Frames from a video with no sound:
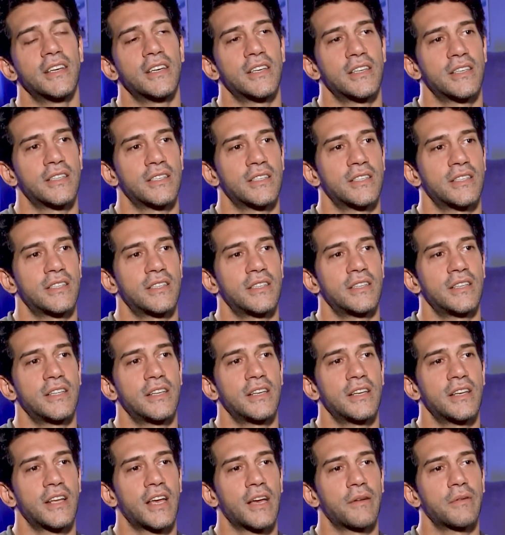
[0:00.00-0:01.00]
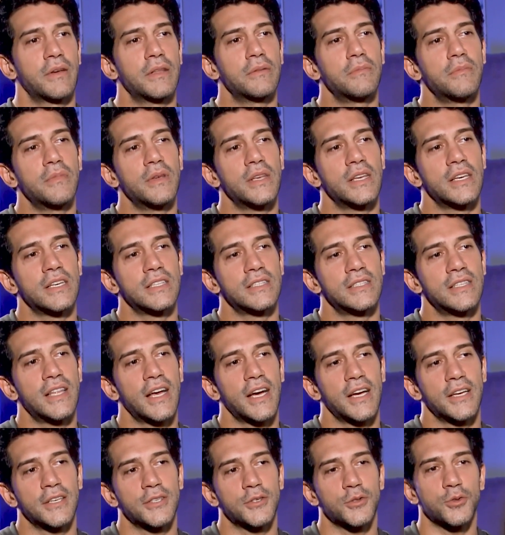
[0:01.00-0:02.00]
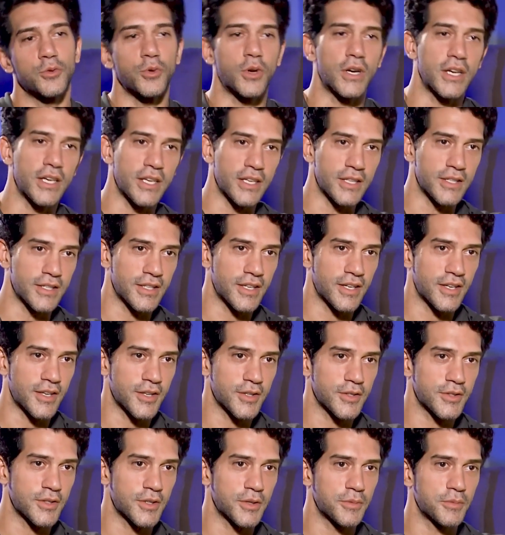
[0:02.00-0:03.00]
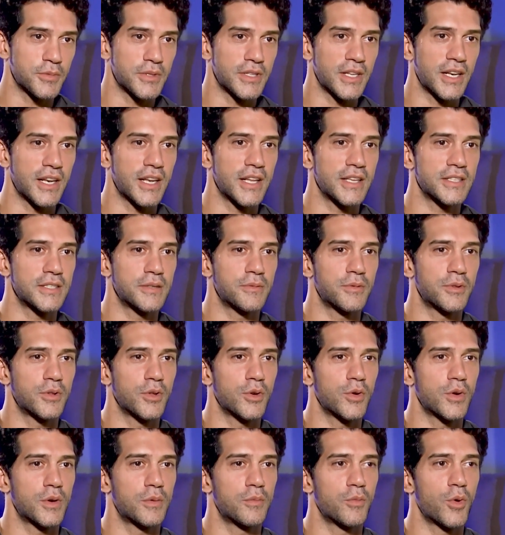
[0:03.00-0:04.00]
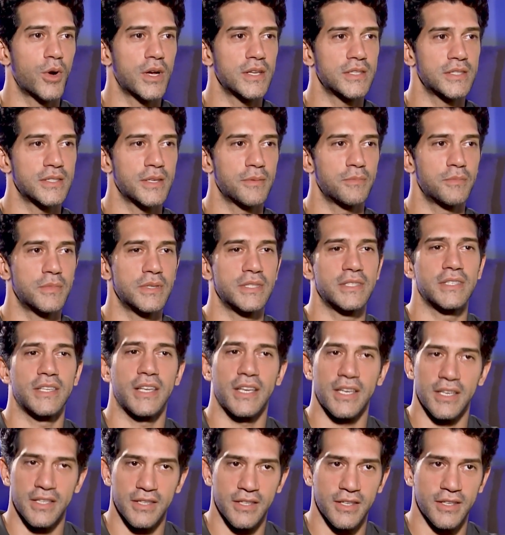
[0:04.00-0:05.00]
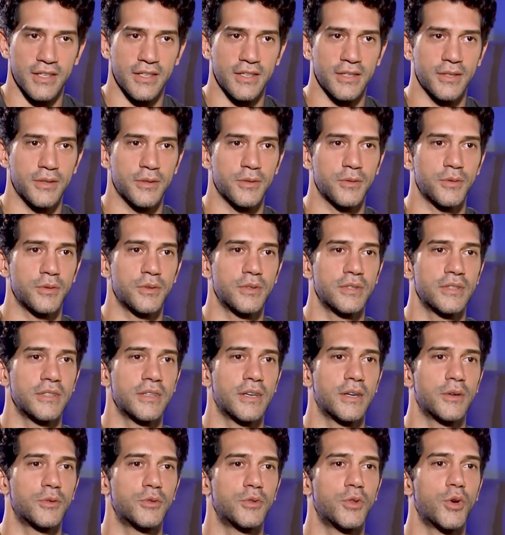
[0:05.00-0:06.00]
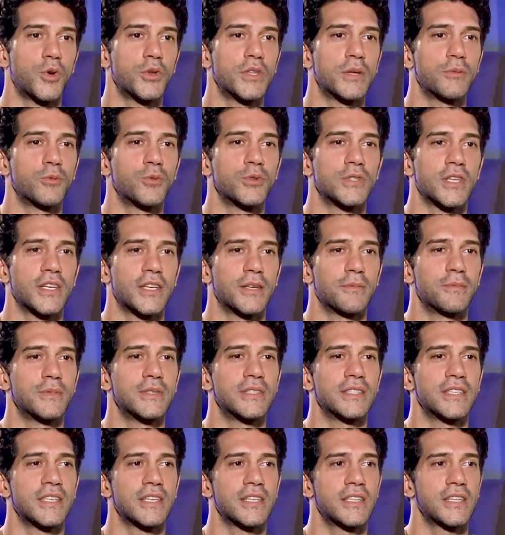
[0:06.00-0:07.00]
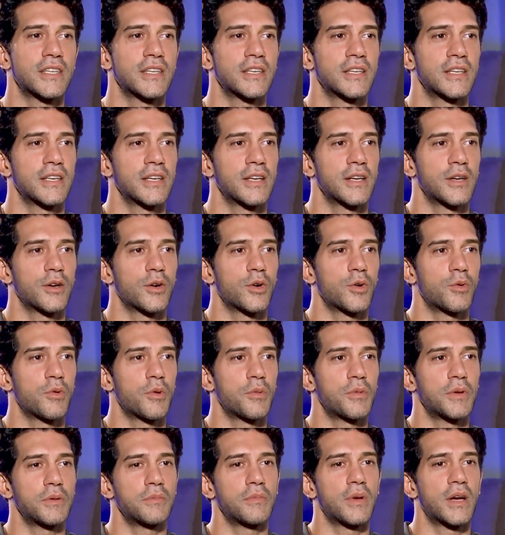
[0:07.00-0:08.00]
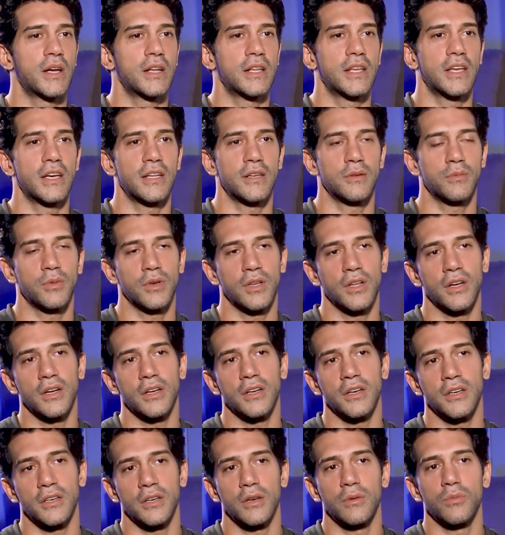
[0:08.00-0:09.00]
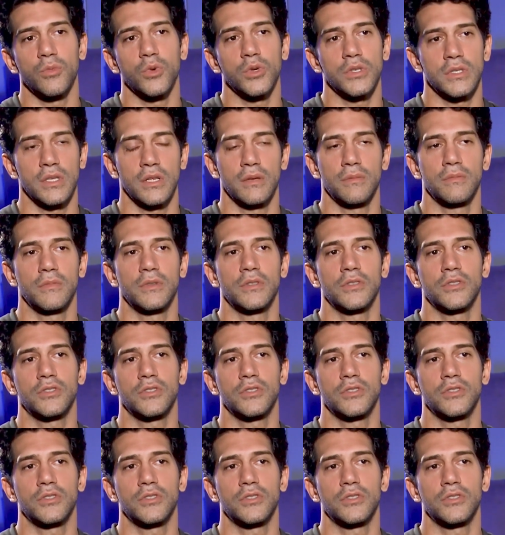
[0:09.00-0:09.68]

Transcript: آه، اللي كمان بيدعي شويه اكتر من اللازم ان هو مهذب بزياده او ان هو نموذجي بزياده وما بين بقى الجانب الاخر المظلم من